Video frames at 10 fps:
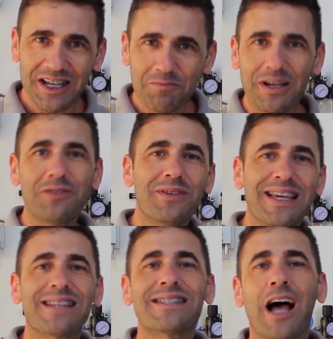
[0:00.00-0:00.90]
Lembrando
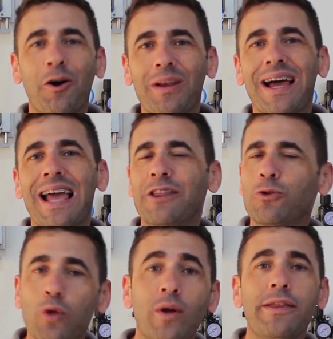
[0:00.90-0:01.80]
que essa aula é
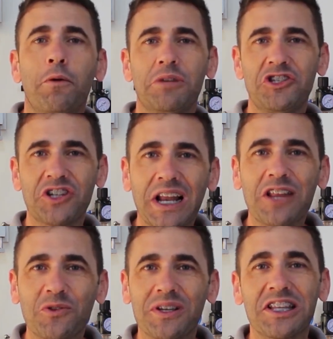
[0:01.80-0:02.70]
totalmente
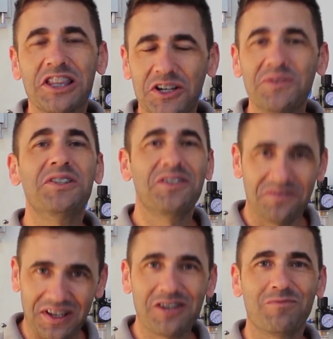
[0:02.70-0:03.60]
gratuita, então vem